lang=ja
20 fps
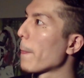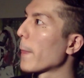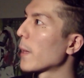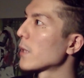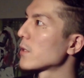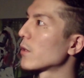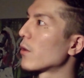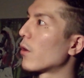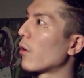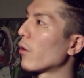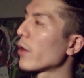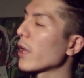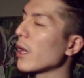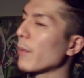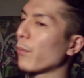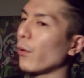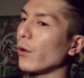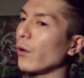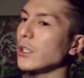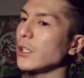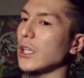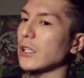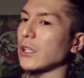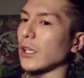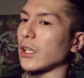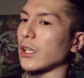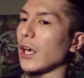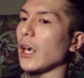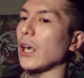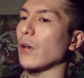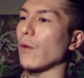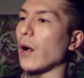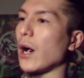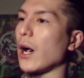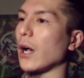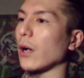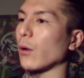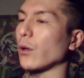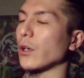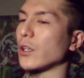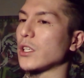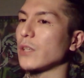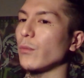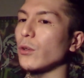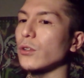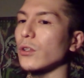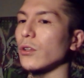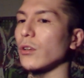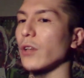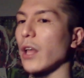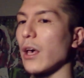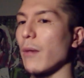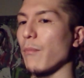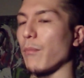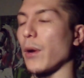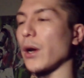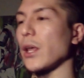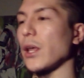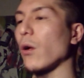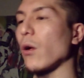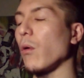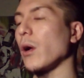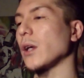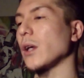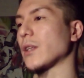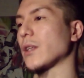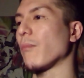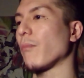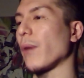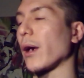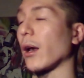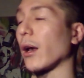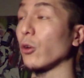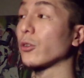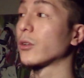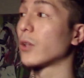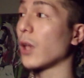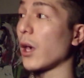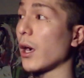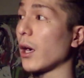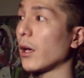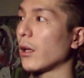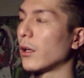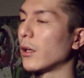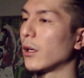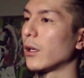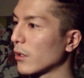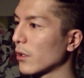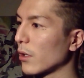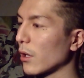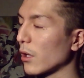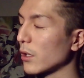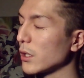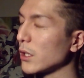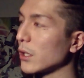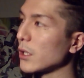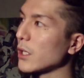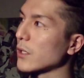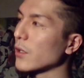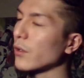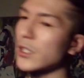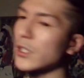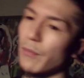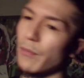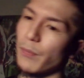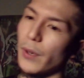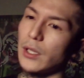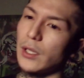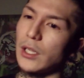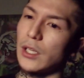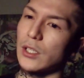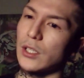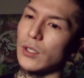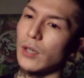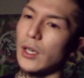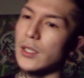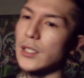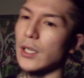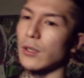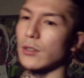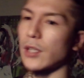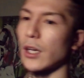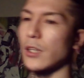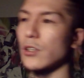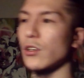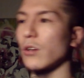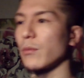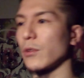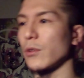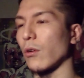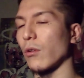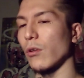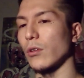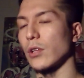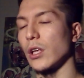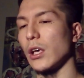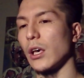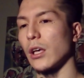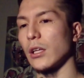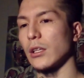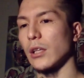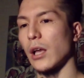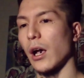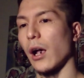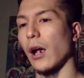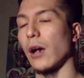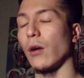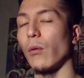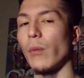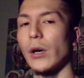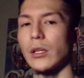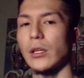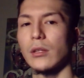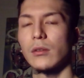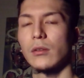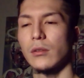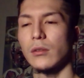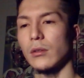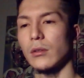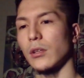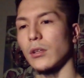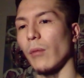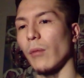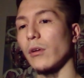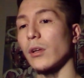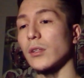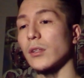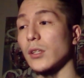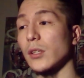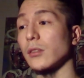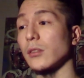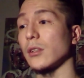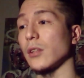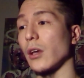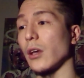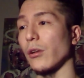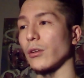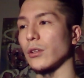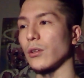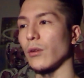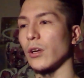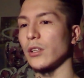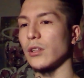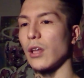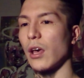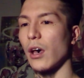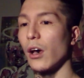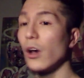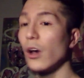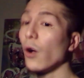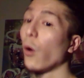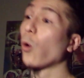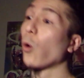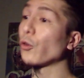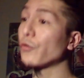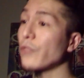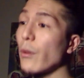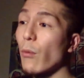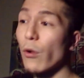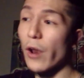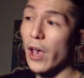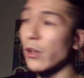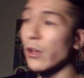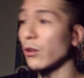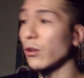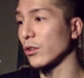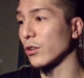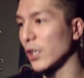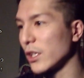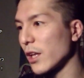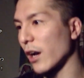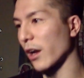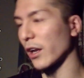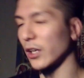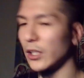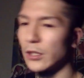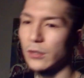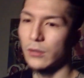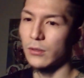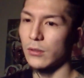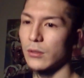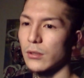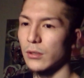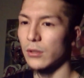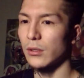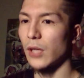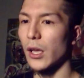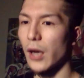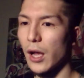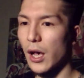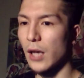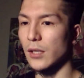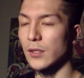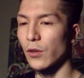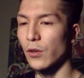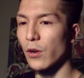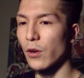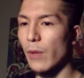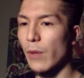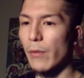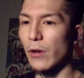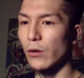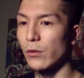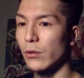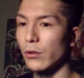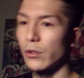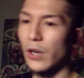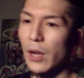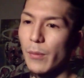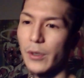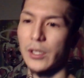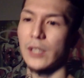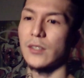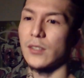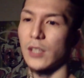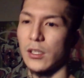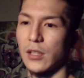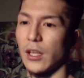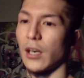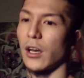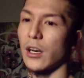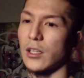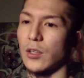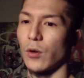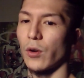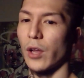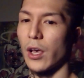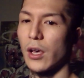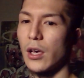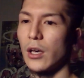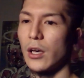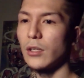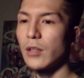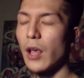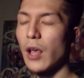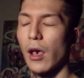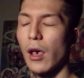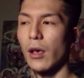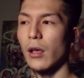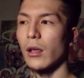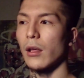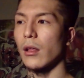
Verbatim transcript: その、俺がボーイになった経緯は、この地元のね、バリ怖い先輩がおって、で、その先輩に18歳の誕生日の頃に、なんか、お前、キャバクラ連れてってやるよって言われて、おごってもらえるって言いながら行ったら、そのまま裏まで連れて行かれて、俺。で、